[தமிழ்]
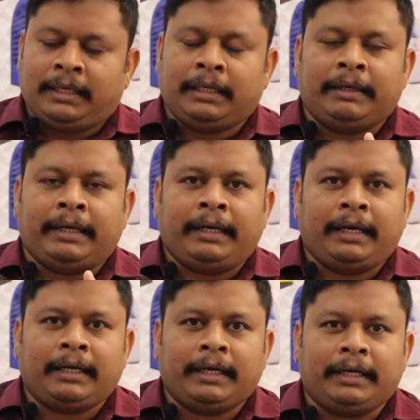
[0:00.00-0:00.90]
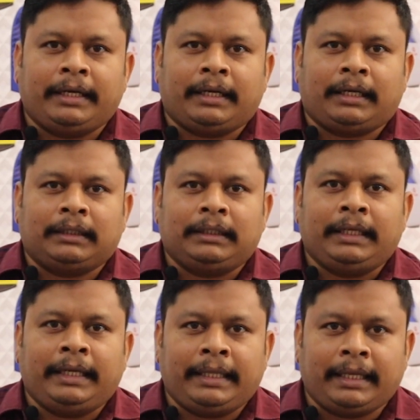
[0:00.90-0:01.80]
இது என்னன்னு கேட்டிங்கன்னா
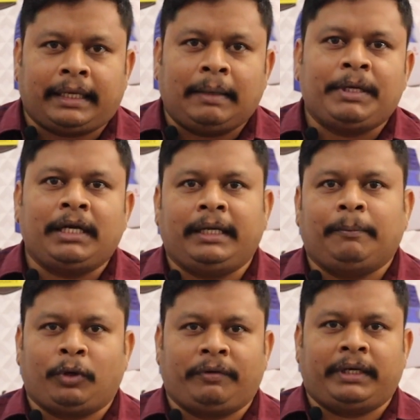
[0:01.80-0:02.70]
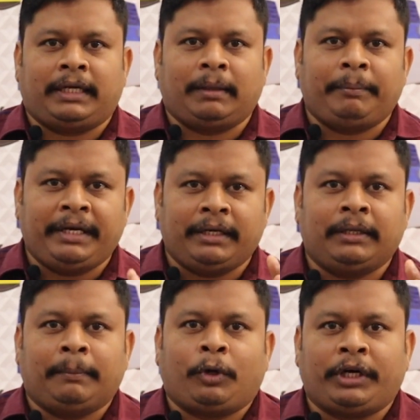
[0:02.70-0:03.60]
இது எந்த கெமிக்கல் நீங்கள் போட வேண்டாம் அதான் மெயின்
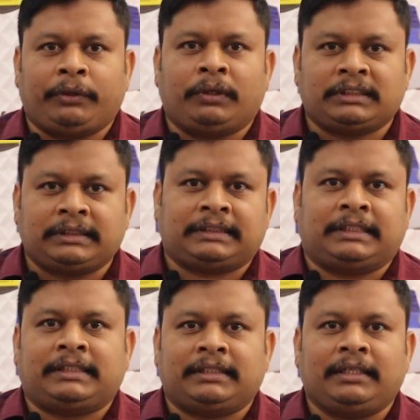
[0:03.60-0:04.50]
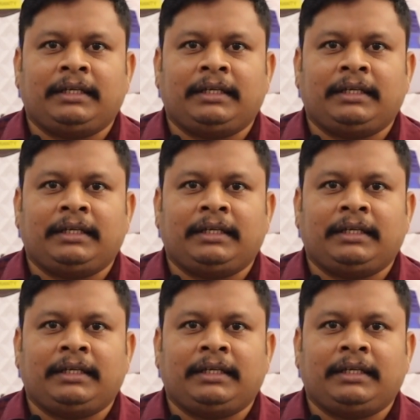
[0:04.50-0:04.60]
இதில் ப்ராடக்டோட சக்ஸஸ்